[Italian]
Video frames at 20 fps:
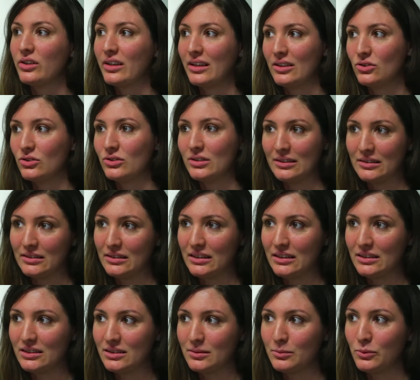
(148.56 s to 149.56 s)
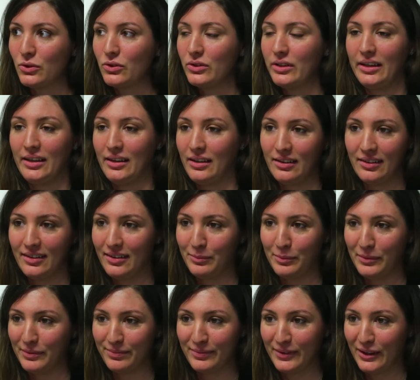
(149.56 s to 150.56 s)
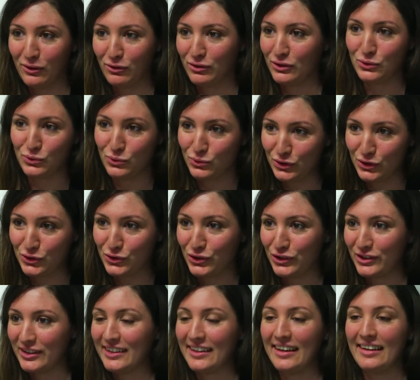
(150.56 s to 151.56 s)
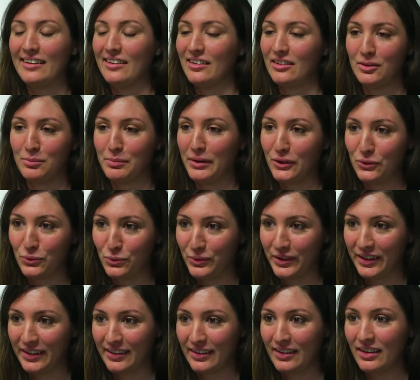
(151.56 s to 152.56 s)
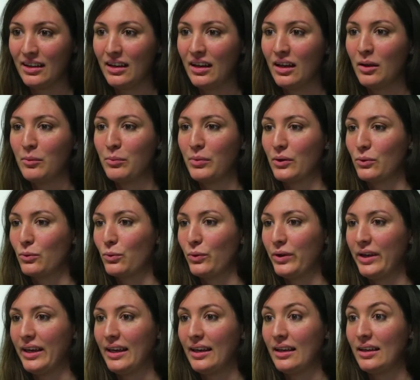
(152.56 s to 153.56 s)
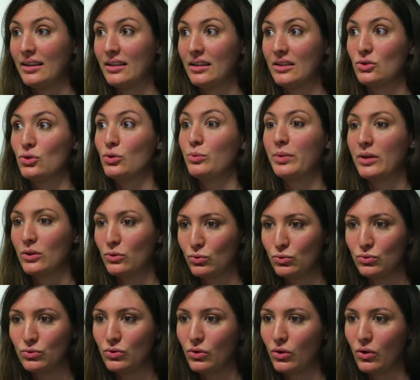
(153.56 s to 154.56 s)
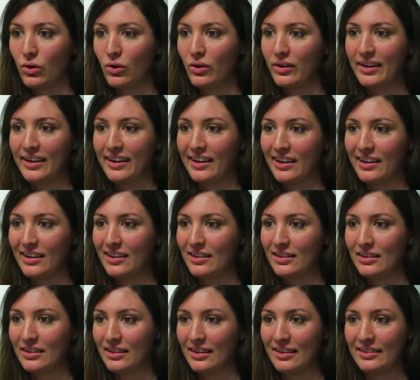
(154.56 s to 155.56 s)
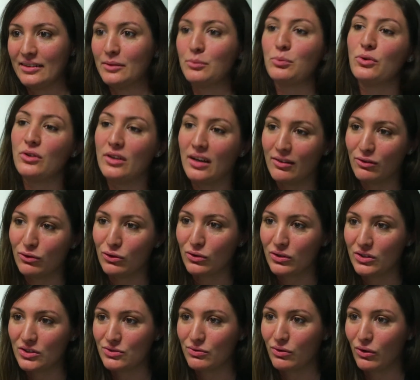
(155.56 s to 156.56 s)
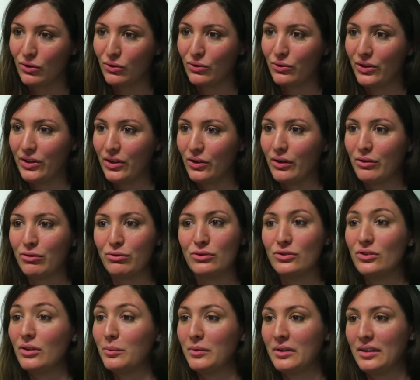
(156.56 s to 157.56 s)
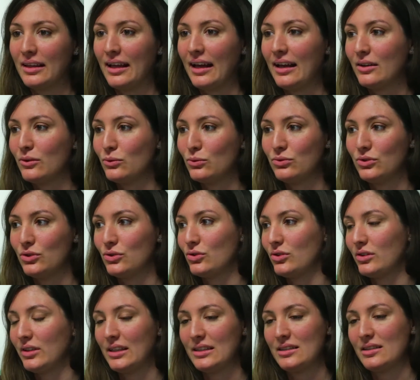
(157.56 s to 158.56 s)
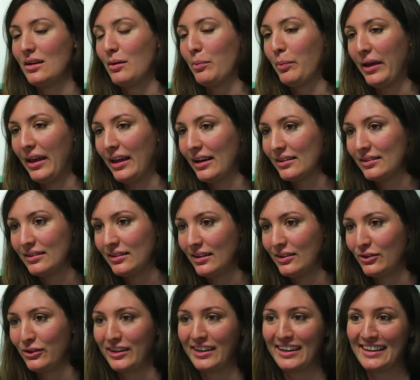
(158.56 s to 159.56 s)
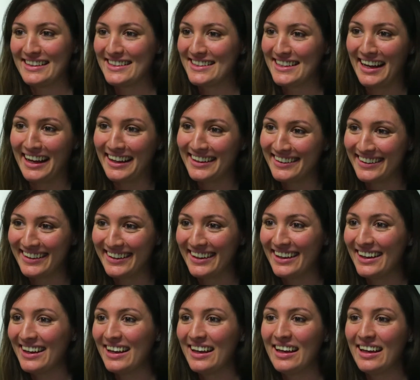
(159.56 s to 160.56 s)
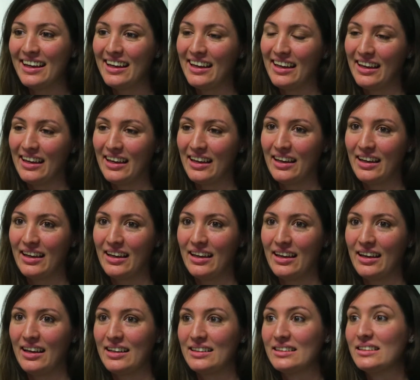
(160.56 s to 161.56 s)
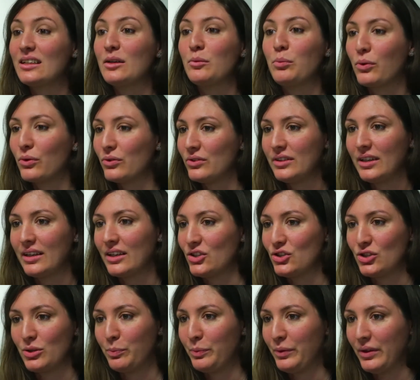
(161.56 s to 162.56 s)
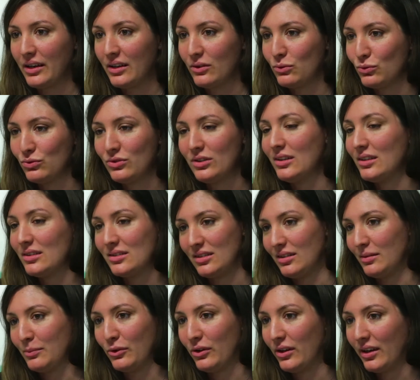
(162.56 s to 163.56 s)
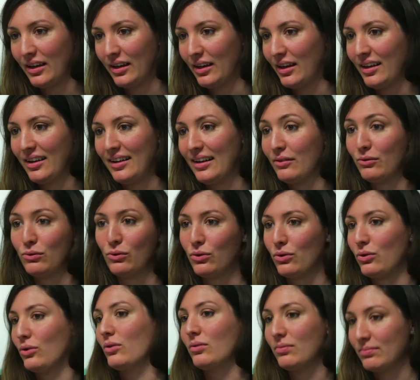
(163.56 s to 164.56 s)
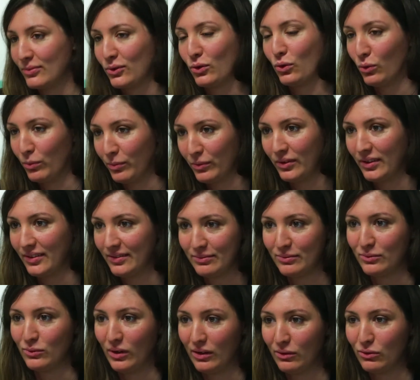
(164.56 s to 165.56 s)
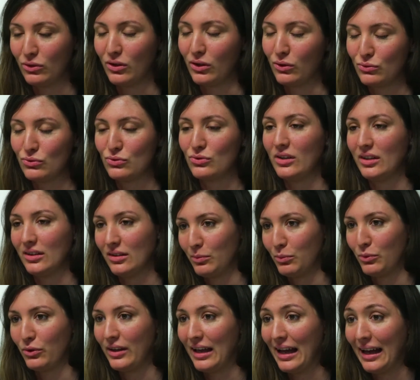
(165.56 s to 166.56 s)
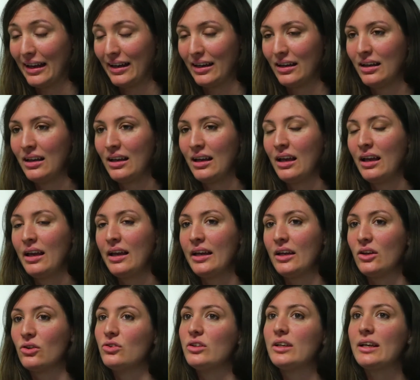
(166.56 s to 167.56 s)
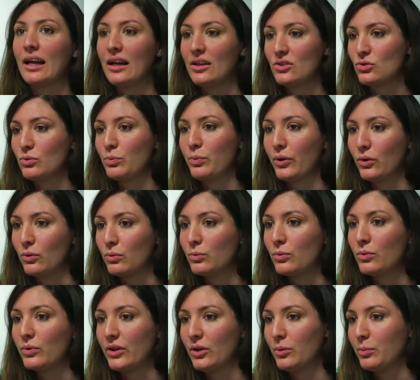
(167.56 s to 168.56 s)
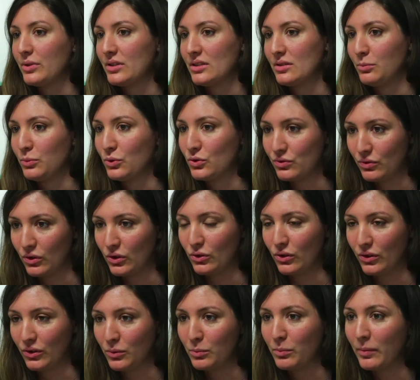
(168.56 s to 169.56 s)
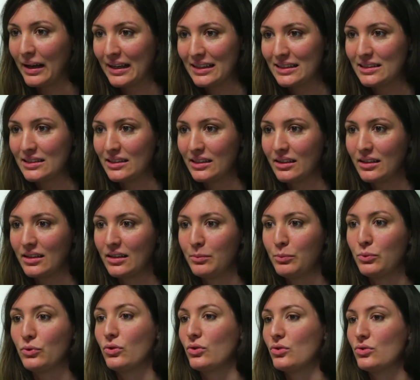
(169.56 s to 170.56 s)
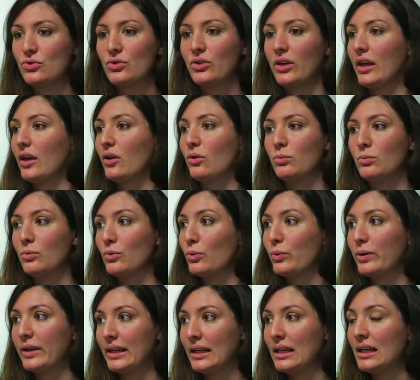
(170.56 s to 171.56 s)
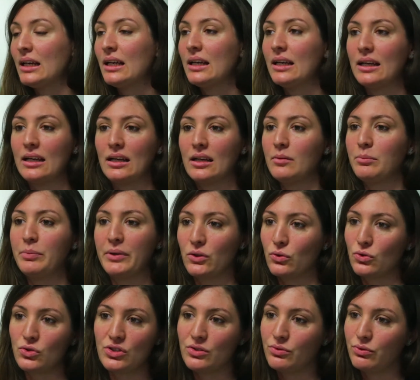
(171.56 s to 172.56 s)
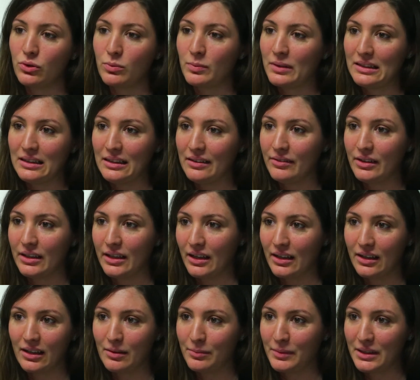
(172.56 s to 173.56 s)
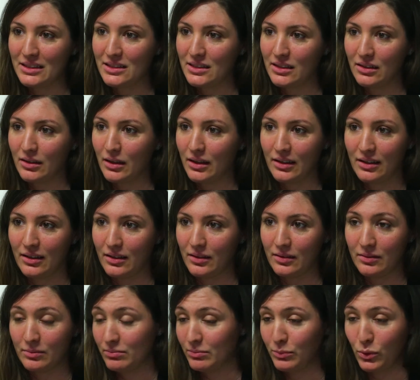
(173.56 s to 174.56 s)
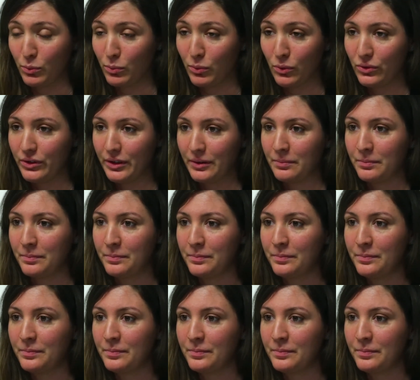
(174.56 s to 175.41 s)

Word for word: credo tantissimo e, e, e lo faccio tutti i giorni nel learning by doing, per cui eh, soprattutto eh, nel tipo di lavoro che svolgo io è fondamentale tutti i giorni essere aperti, orecchie alzate e essere pronti a recepire tutti gli stimoli che il lavoro, come un lavoro da consulente, può dare. In ogni caso poi comunque io per esempio ho svolto anche un master piuttosto che comunque eh, percorsi formativi che anche la mia azienda propone.